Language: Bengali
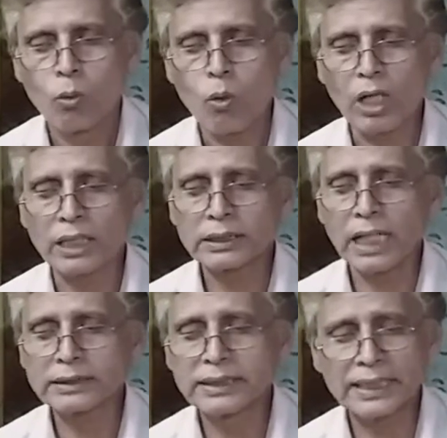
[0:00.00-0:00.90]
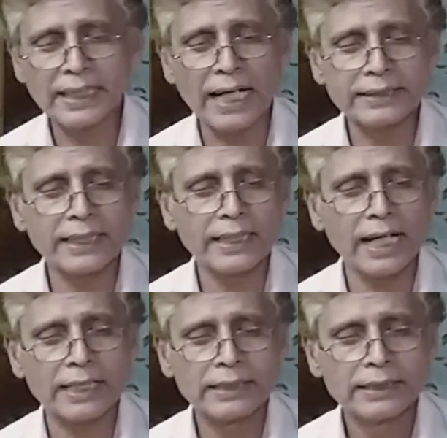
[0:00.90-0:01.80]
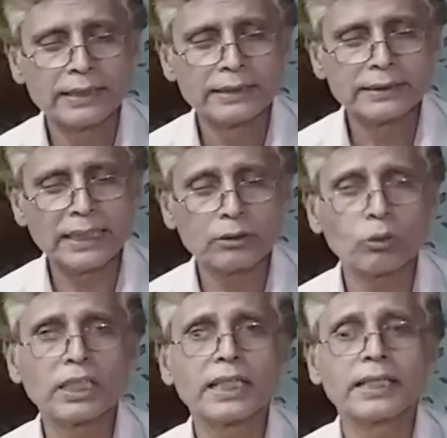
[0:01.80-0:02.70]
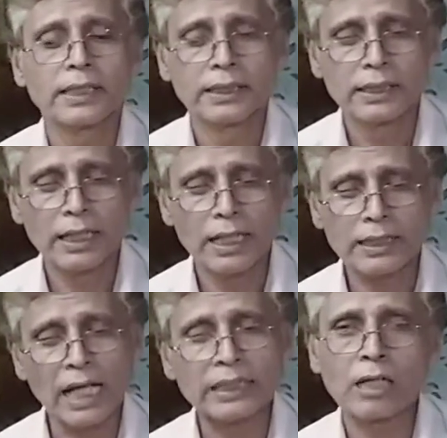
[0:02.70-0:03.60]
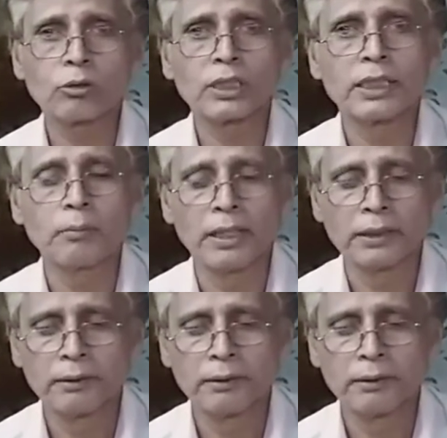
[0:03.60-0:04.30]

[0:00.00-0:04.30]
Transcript: ওখানকার যে কেয়ারটেকার সে তোদের রান্না করে দেবে